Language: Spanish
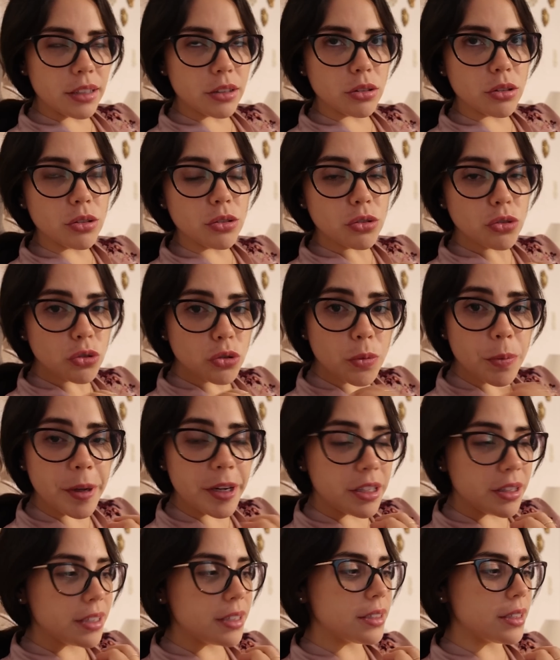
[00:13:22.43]
es
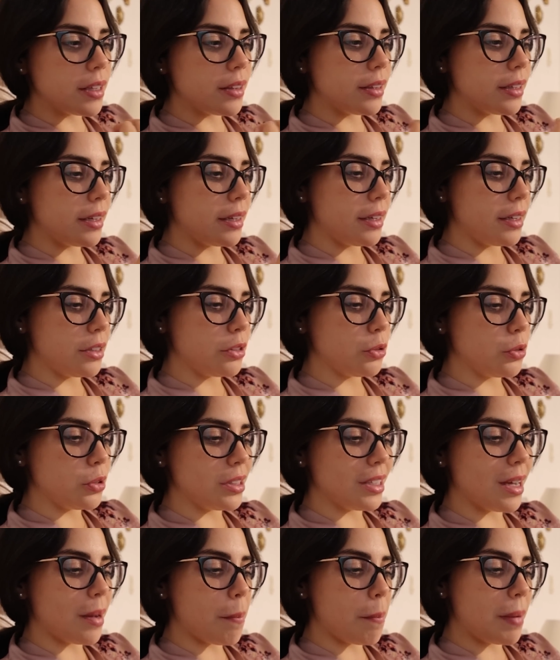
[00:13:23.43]
súper interesante, esto
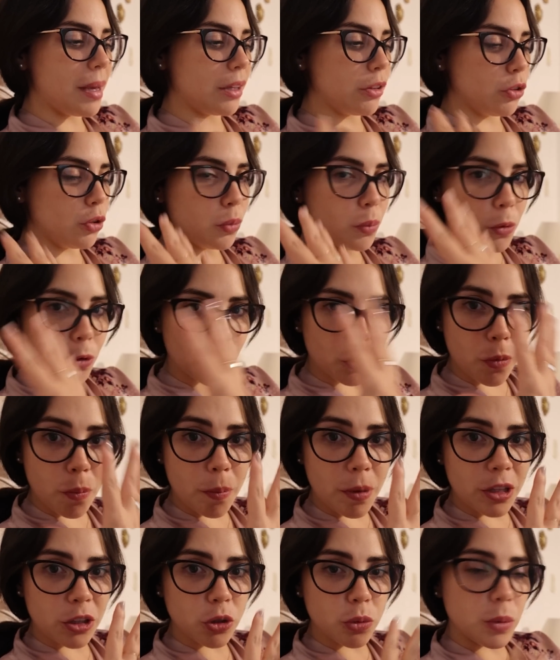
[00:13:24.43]
está cambiando por
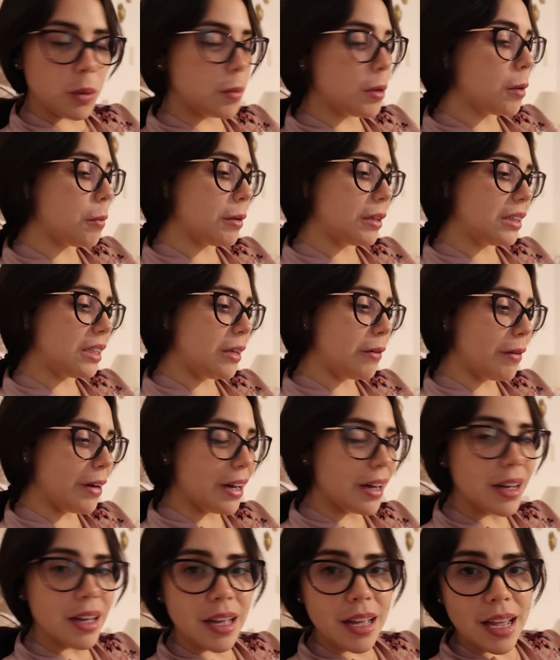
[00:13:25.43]
completo mi
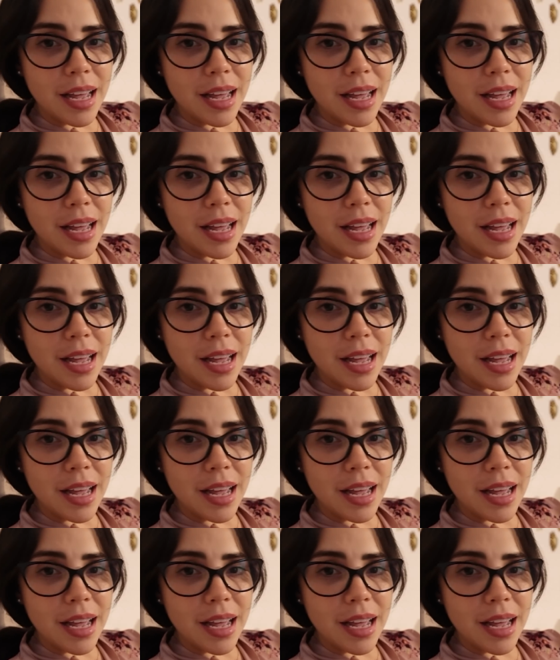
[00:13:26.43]
perspectiva